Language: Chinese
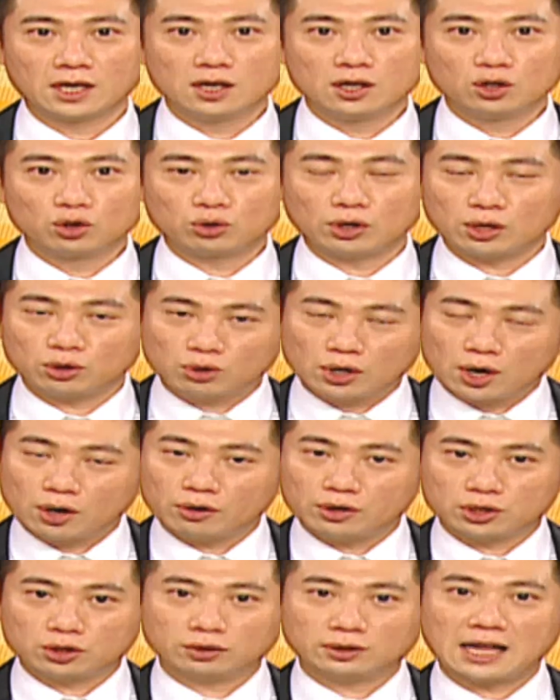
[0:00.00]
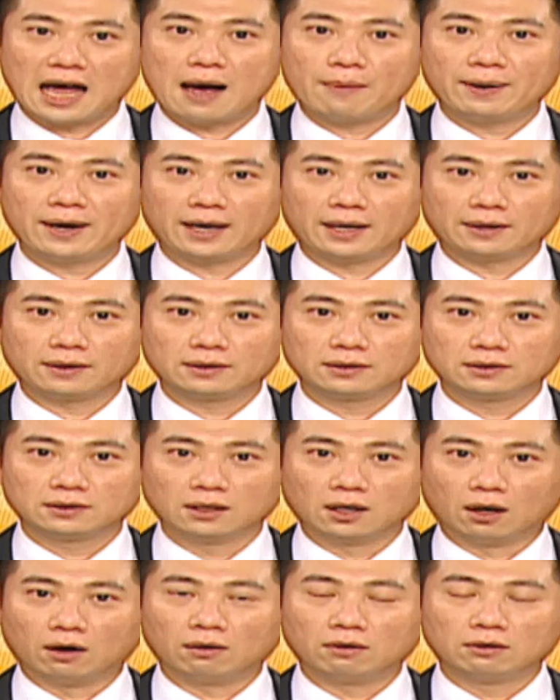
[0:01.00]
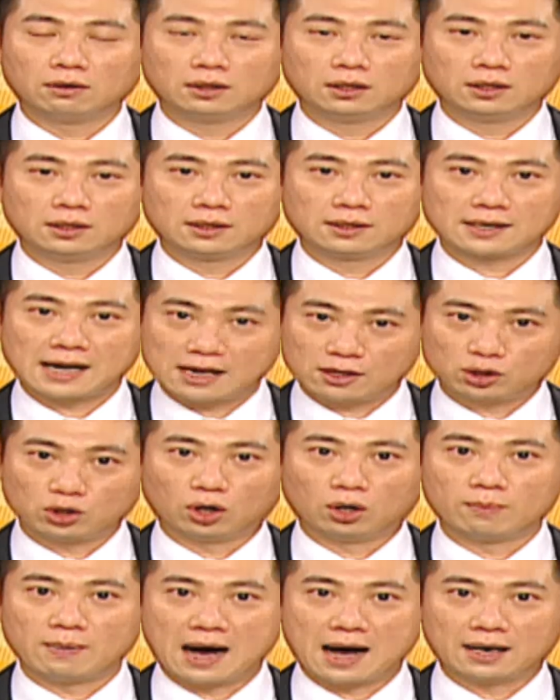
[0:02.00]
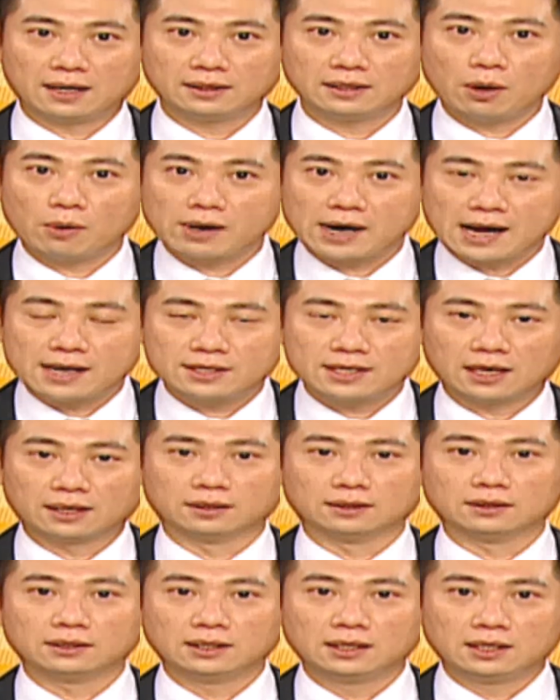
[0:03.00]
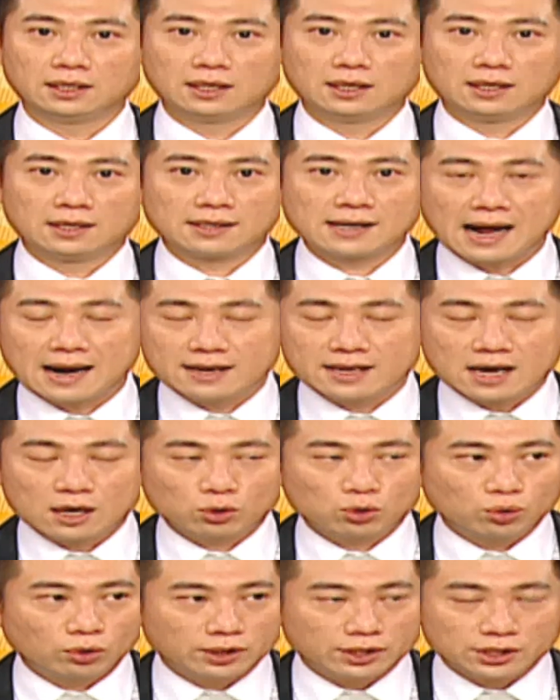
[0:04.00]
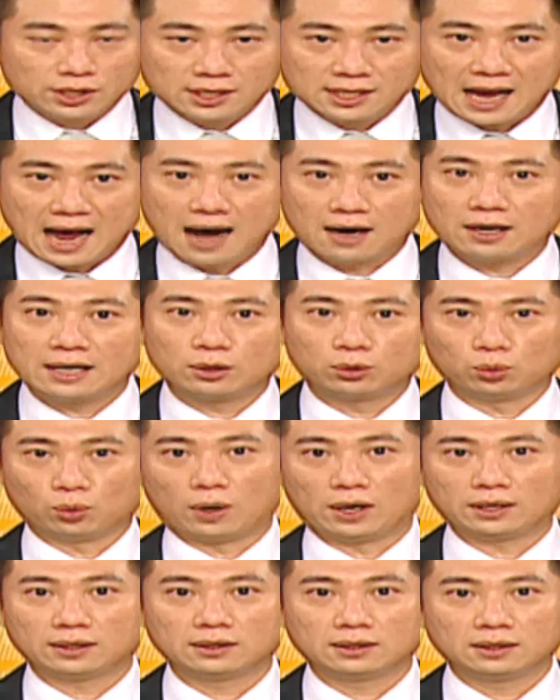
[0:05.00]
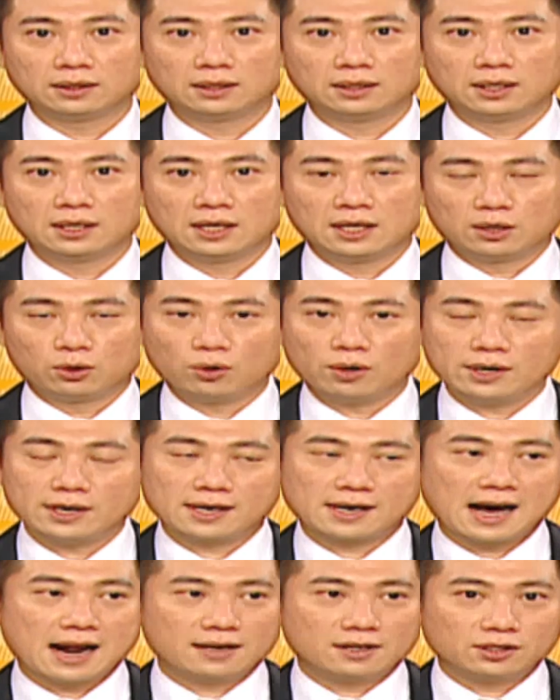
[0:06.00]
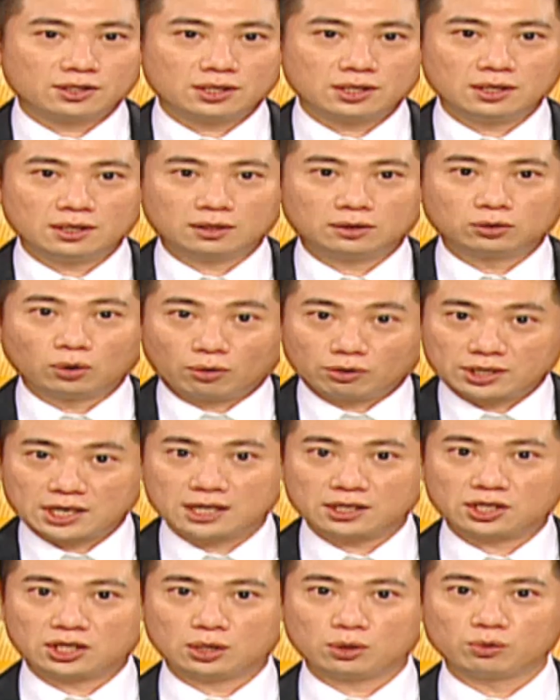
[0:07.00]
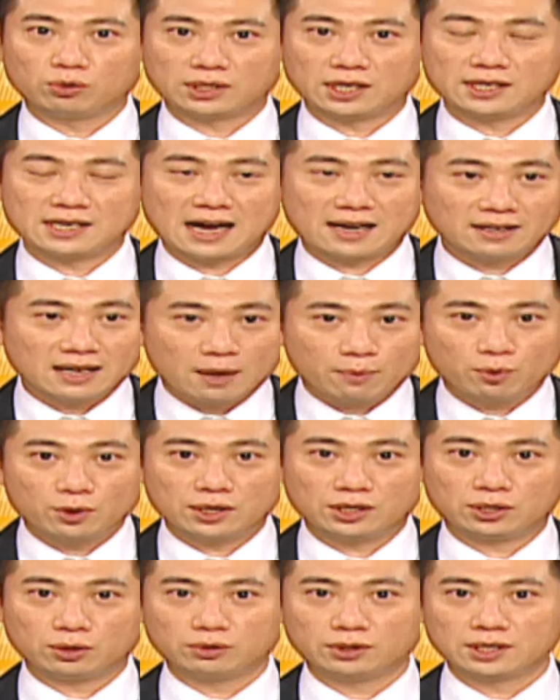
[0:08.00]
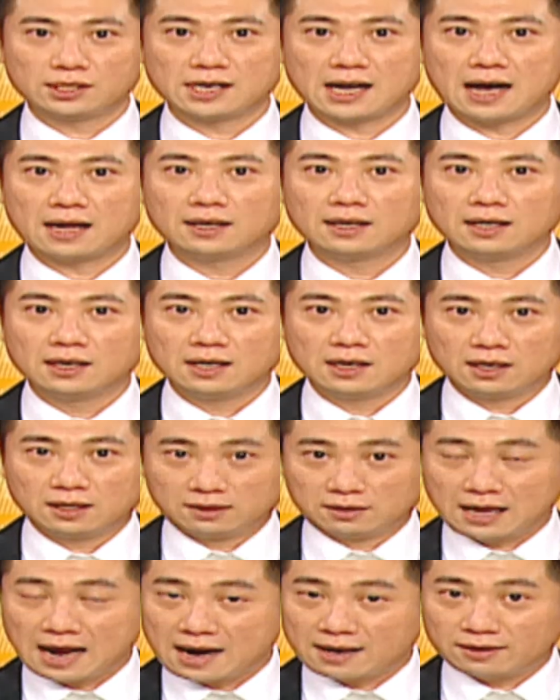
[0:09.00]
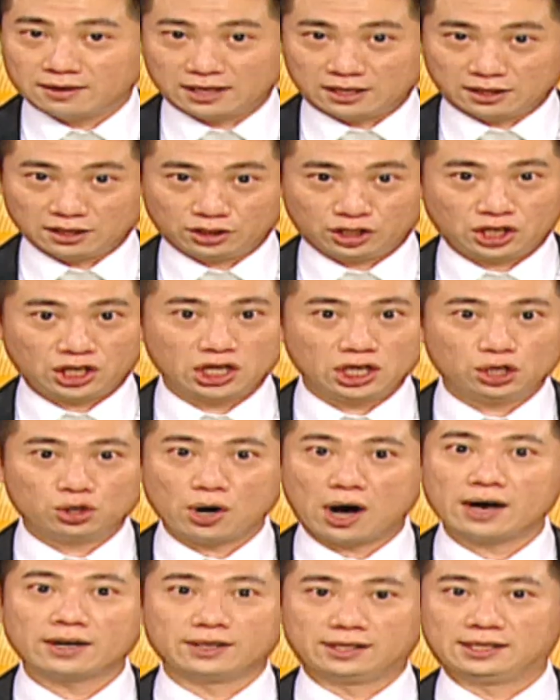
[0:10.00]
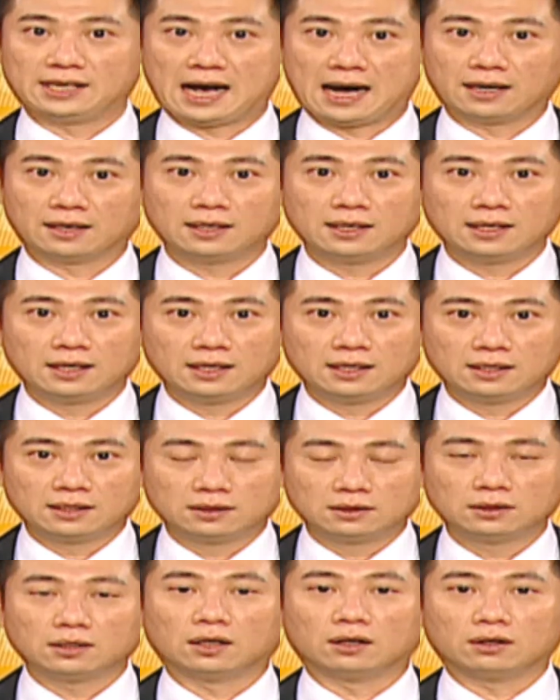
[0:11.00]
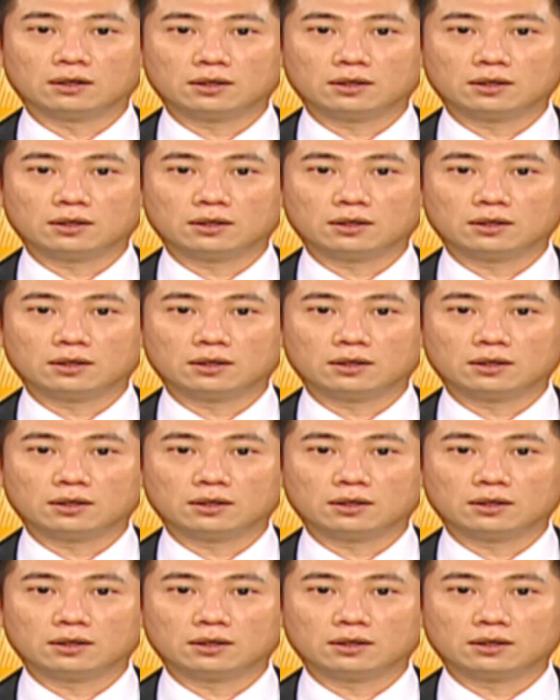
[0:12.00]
所以最后你就搭配哦，看筹码。那我刚才讲了，看你要做的是长还是短。如果你看的是董监持股增加、内部人持股增加，那你的气就要很长，哦，